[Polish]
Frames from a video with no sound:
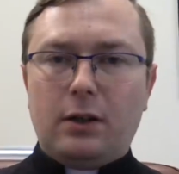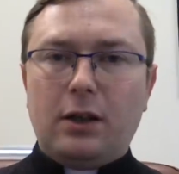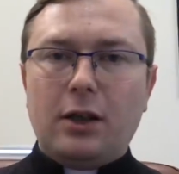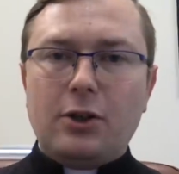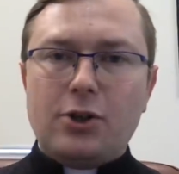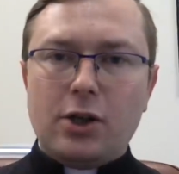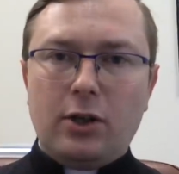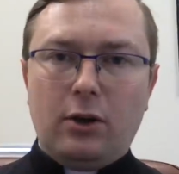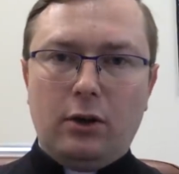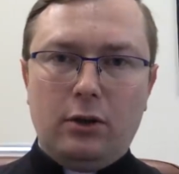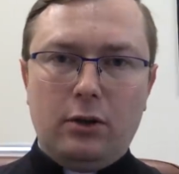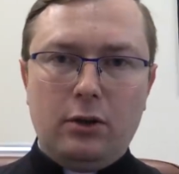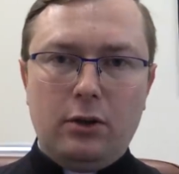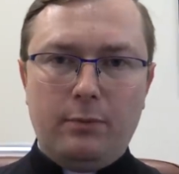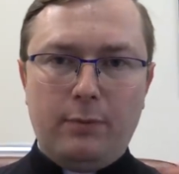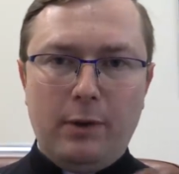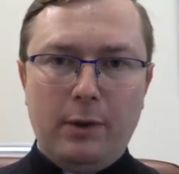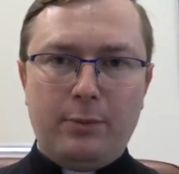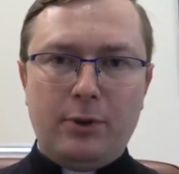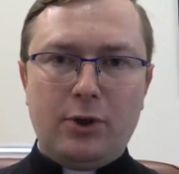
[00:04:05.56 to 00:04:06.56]
Dlaczego
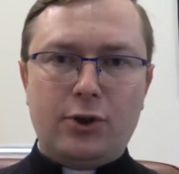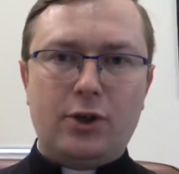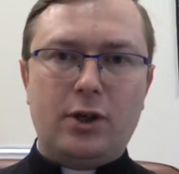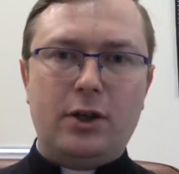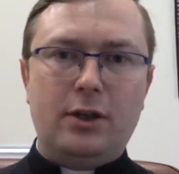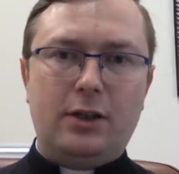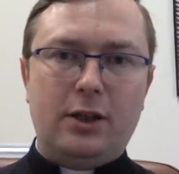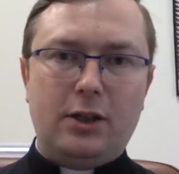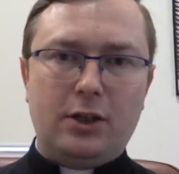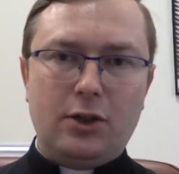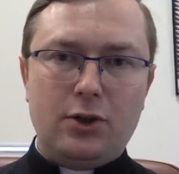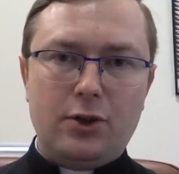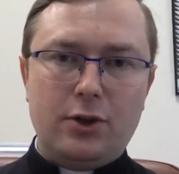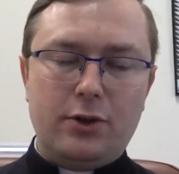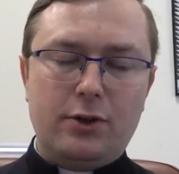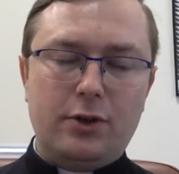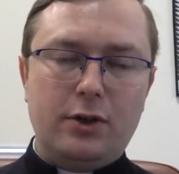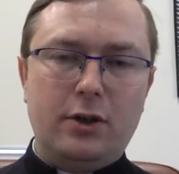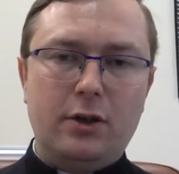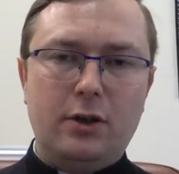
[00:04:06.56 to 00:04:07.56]
papież takie
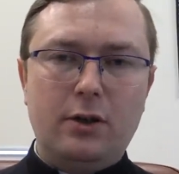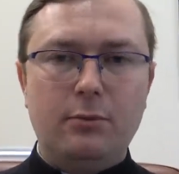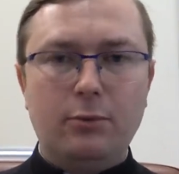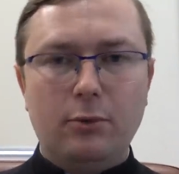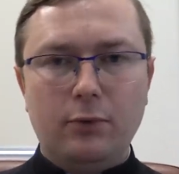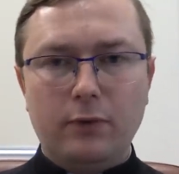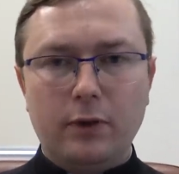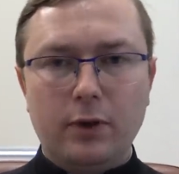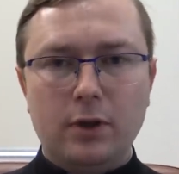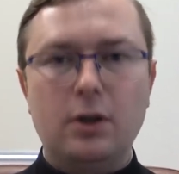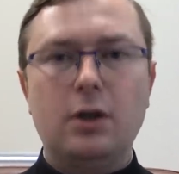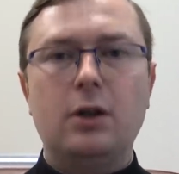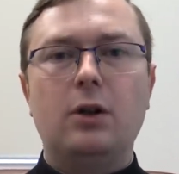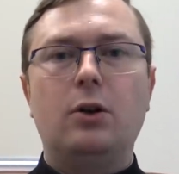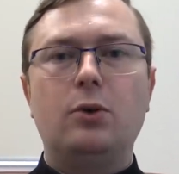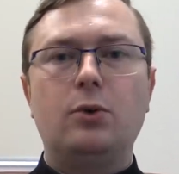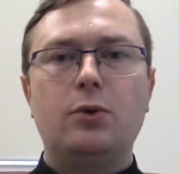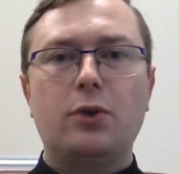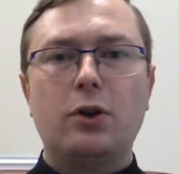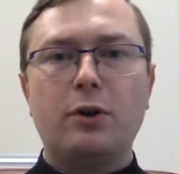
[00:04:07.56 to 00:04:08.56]
rzeczy mówi?
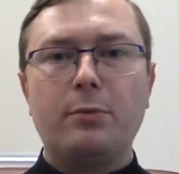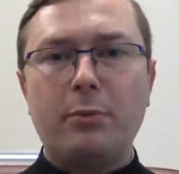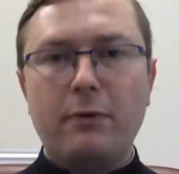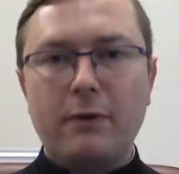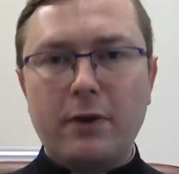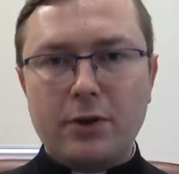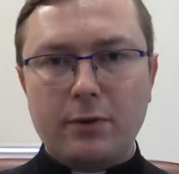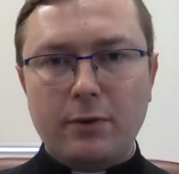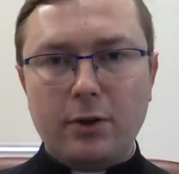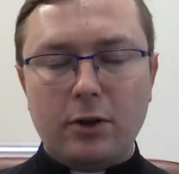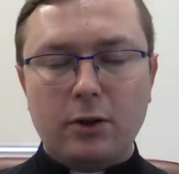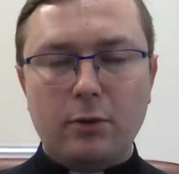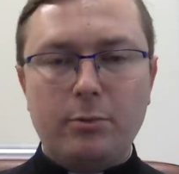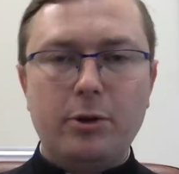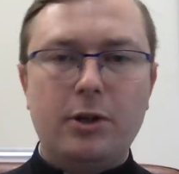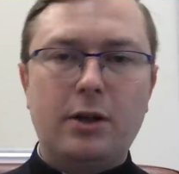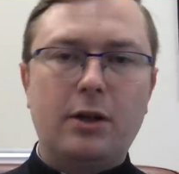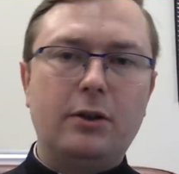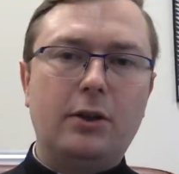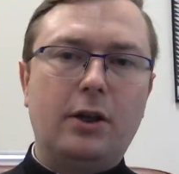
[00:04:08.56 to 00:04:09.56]
Otóż odpowiedzią na
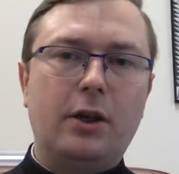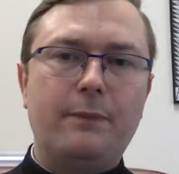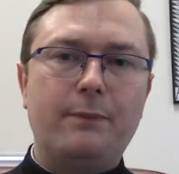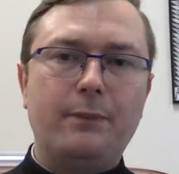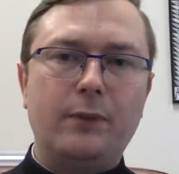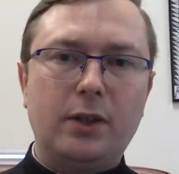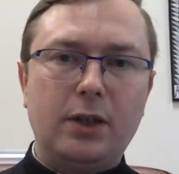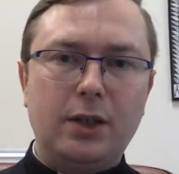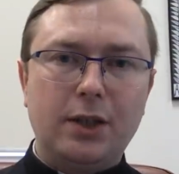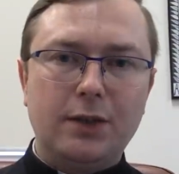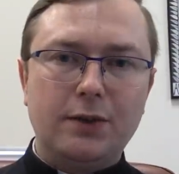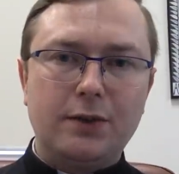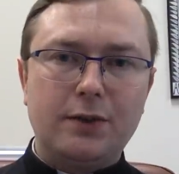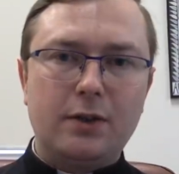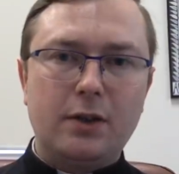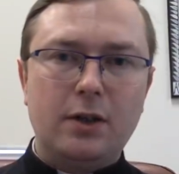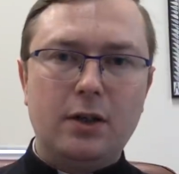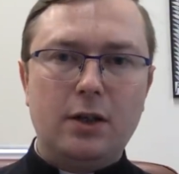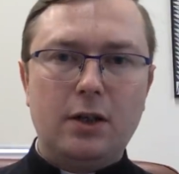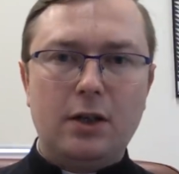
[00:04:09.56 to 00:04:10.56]
to pytanie
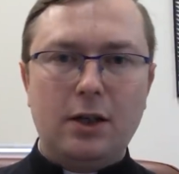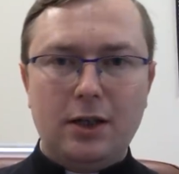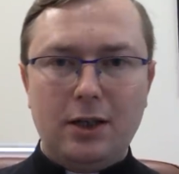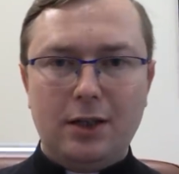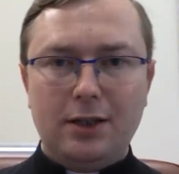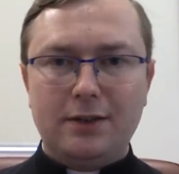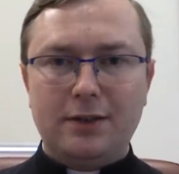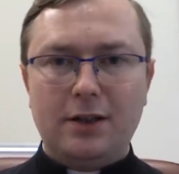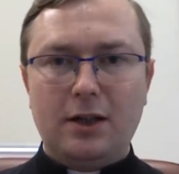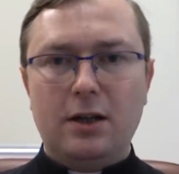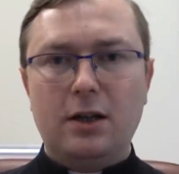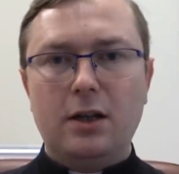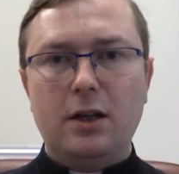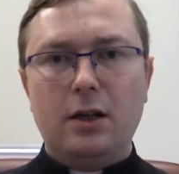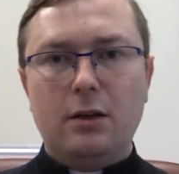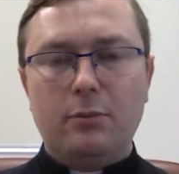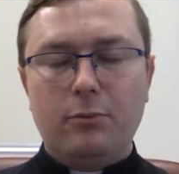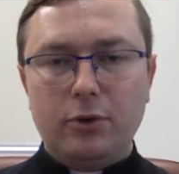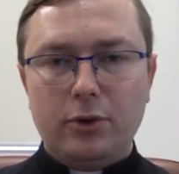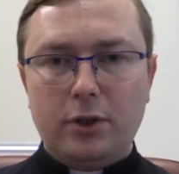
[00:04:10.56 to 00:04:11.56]
jest herezja
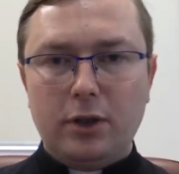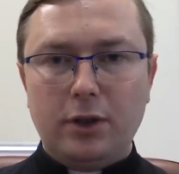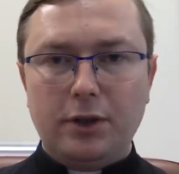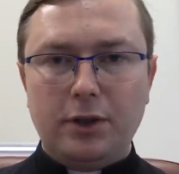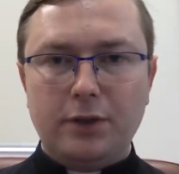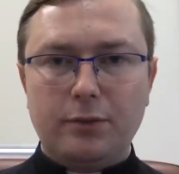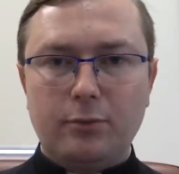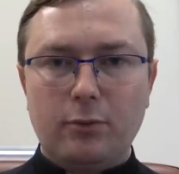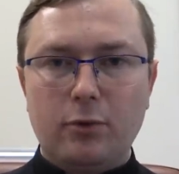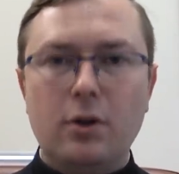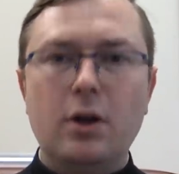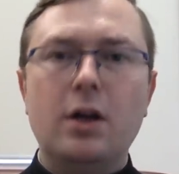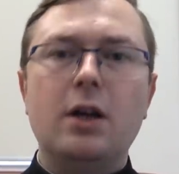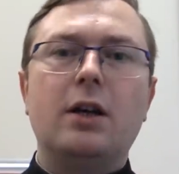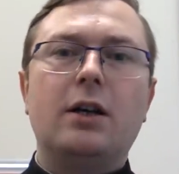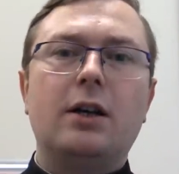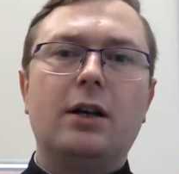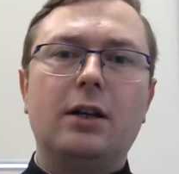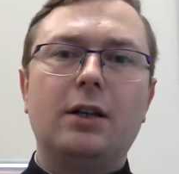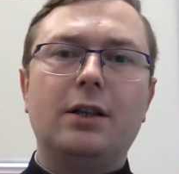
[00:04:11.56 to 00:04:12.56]
modernizmu.
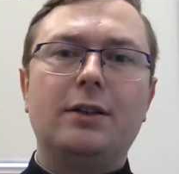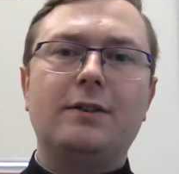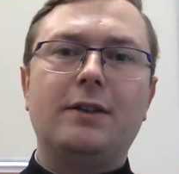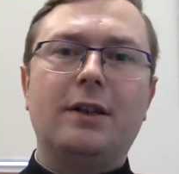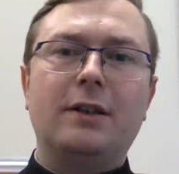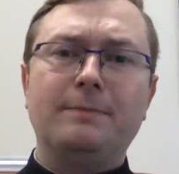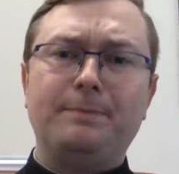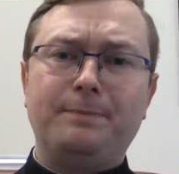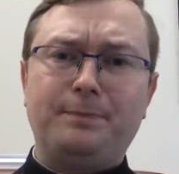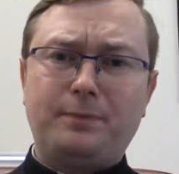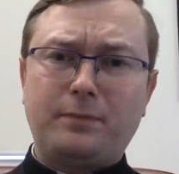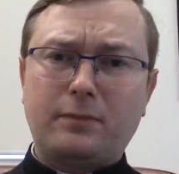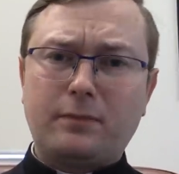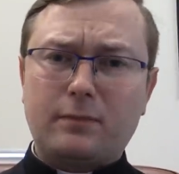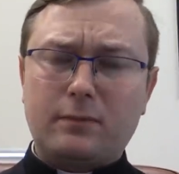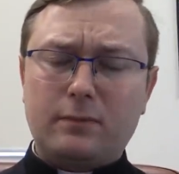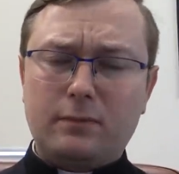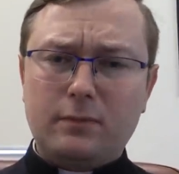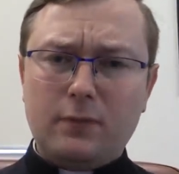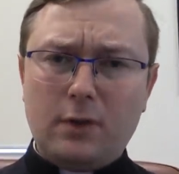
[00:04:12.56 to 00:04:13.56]
Herezja
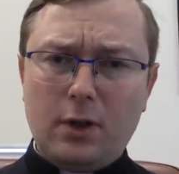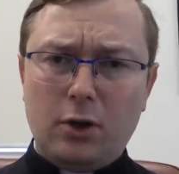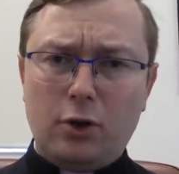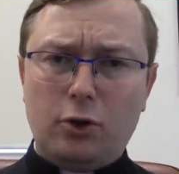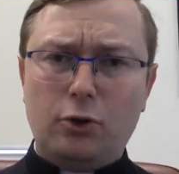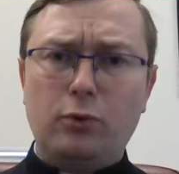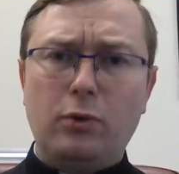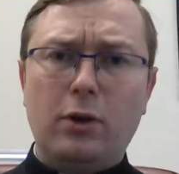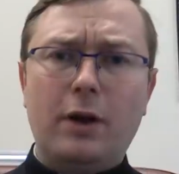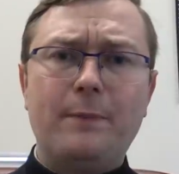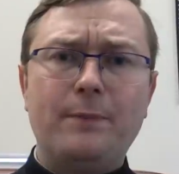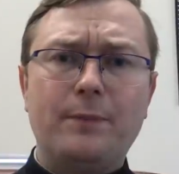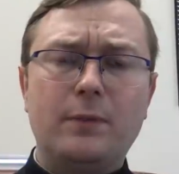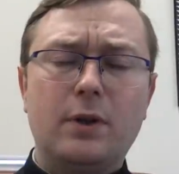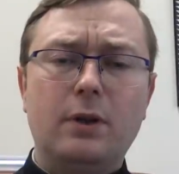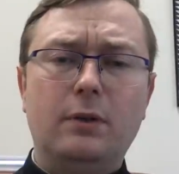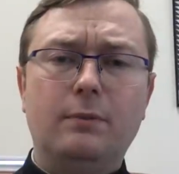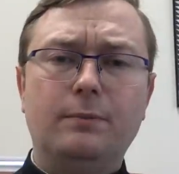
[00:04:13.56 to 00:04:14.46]
która